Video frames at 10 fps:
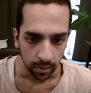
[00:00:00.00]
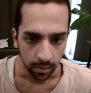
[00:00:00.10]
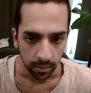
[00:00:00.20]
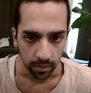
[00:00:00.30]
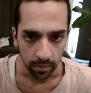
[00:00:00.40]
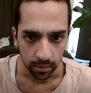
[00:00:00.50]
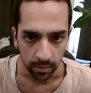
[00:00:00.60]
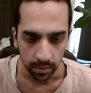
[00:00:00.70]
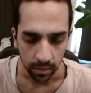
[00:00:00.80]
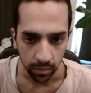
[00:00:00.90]

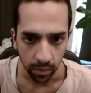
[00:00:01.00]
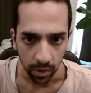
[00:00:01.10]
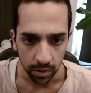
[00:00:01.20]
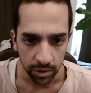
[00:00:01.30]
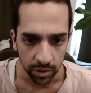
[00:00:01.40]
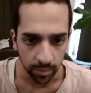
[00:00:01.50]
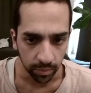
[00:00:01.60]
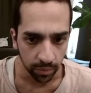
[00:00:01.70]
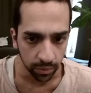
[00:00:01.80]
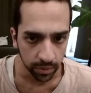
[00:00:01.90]
Euh, et voilà, j'ai
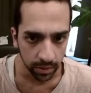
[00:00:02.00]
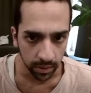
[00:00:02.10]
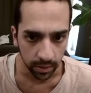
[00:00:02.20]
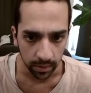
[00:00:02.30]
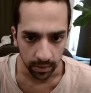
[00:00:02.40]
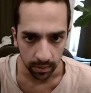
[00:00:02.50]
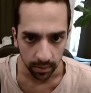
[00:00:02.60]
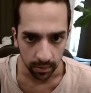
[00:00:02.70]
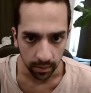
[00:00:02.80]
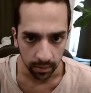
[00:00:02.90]
plus
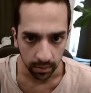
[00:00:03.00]
qu'à...